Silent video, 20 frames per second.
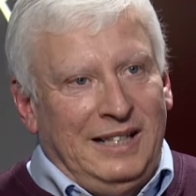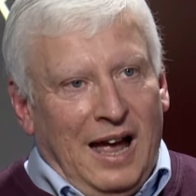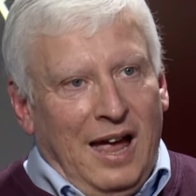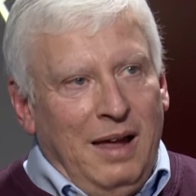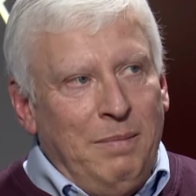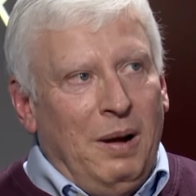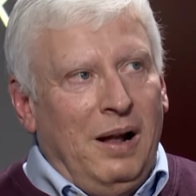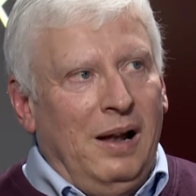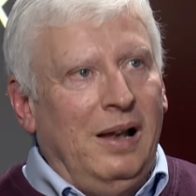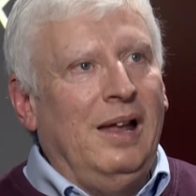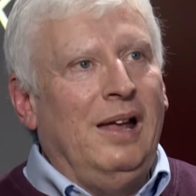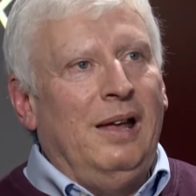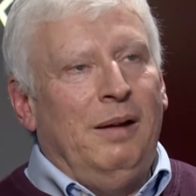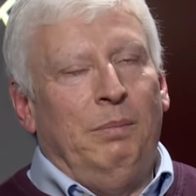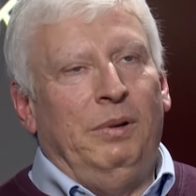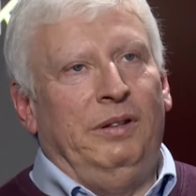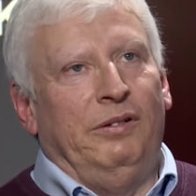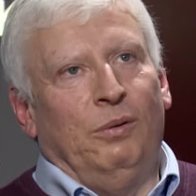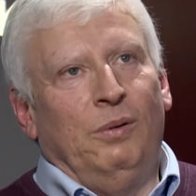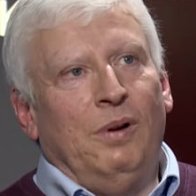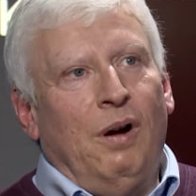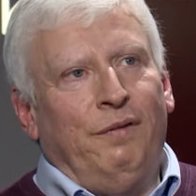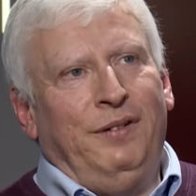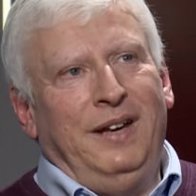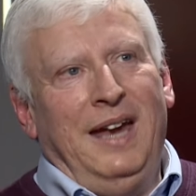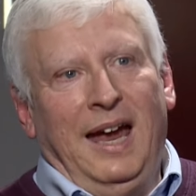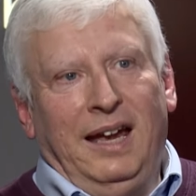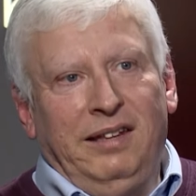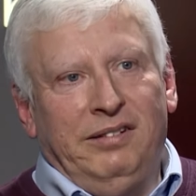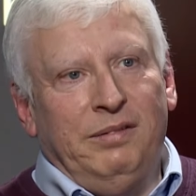Einmal bezogen auf
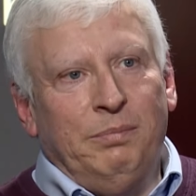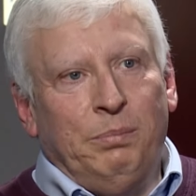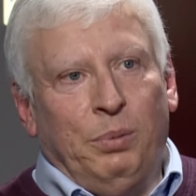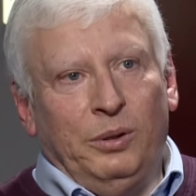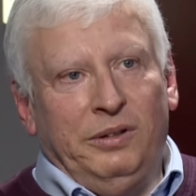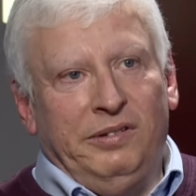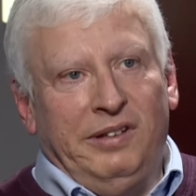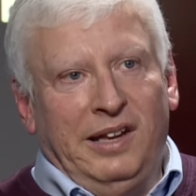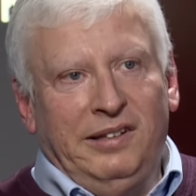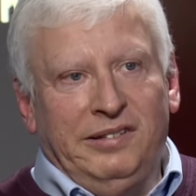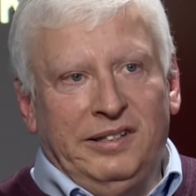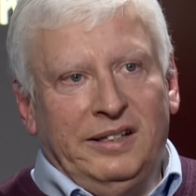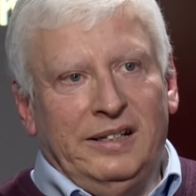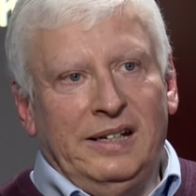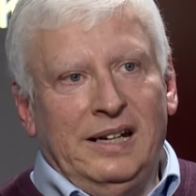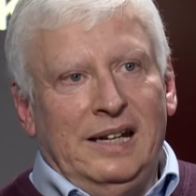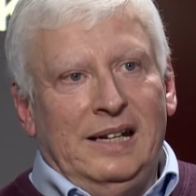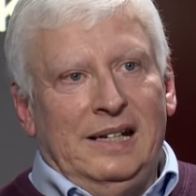die Hexenprozesse.